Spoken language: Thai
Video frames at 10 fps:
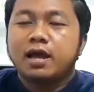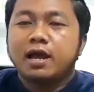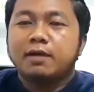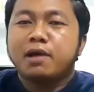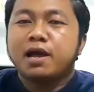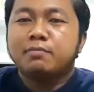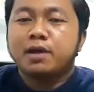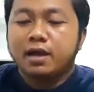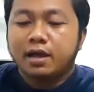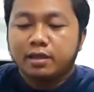หาไม้
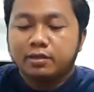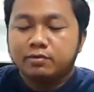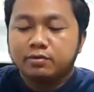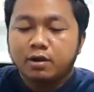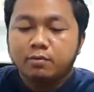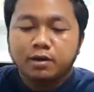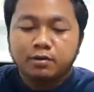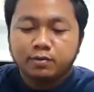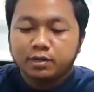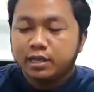มาจนเอามา
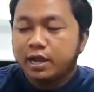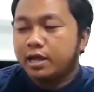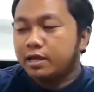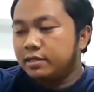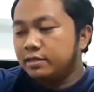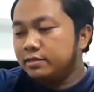ลงกระถาง